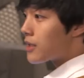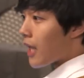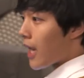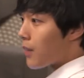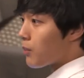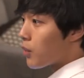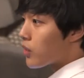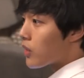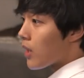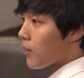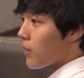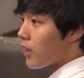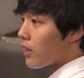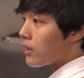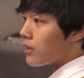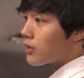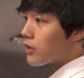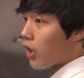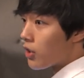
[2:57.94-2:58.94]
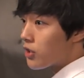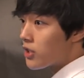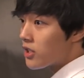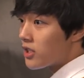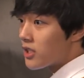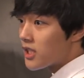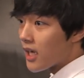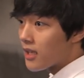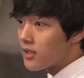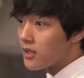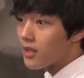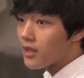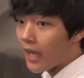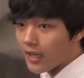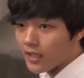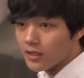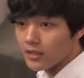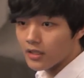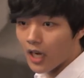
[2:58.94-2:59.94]
그 잘못 때문에 저지르지
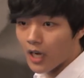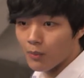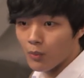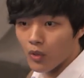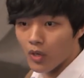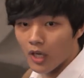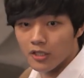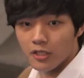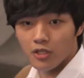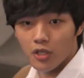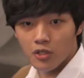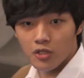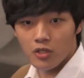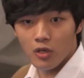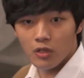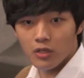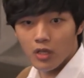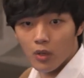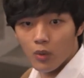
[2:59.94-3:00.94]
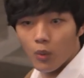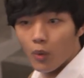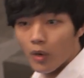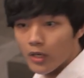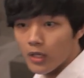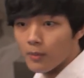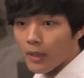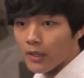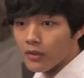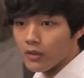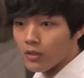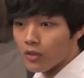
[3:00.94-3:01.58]
않는 다른 잘못까지 저질렀다고 오해를